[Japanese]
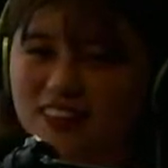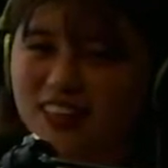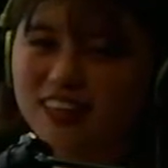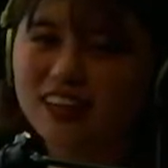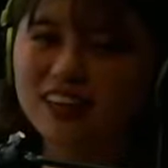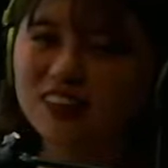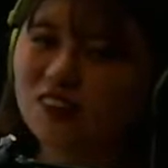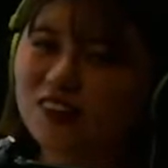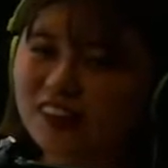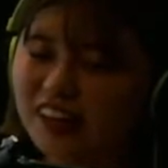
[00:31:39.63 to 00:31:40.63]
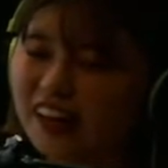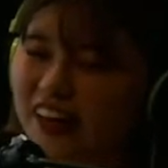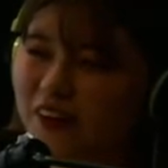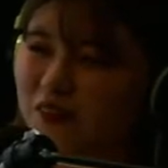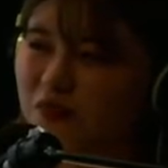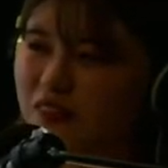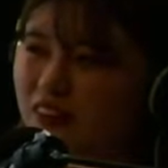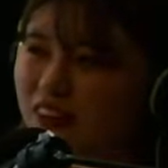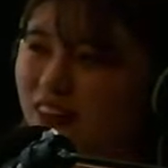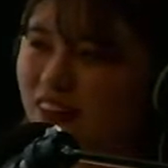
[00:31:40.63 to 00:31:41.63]
したいなと思って、
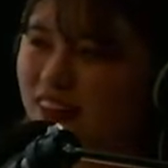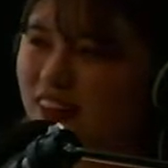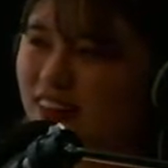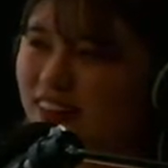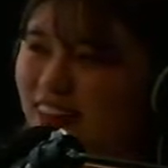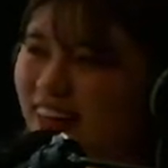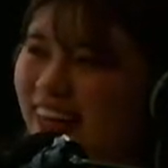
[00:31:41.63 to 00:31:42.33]
で、